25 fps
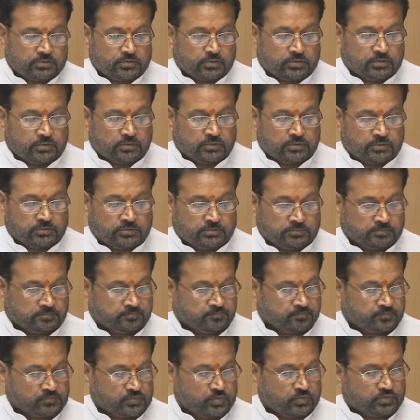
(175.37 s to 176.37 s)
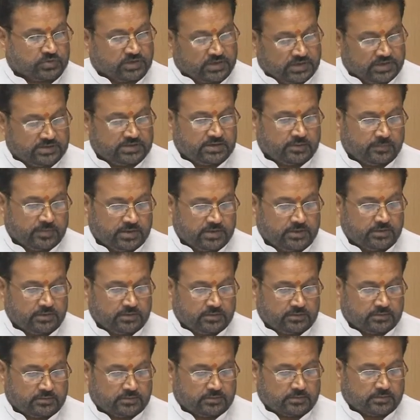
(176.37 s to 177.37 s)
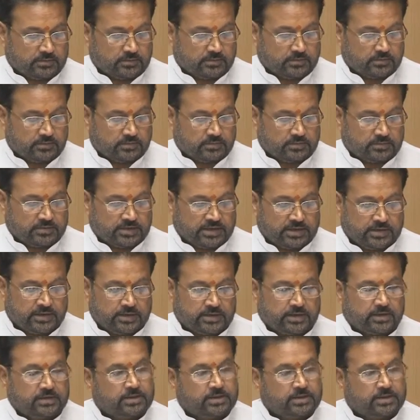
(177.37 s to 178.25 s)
तो उतनी ही ज़मीन देने